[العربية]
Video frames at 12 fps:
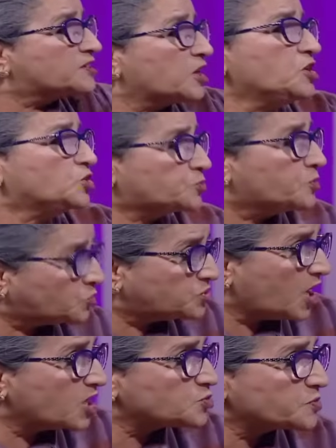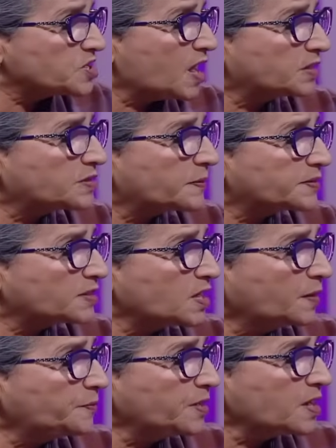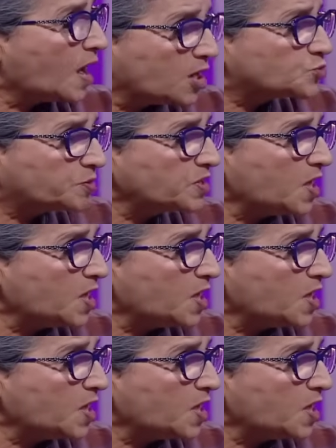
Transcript: ما طيحش بيا وانت عاجبك الحال دابا طيح بيا عاجبك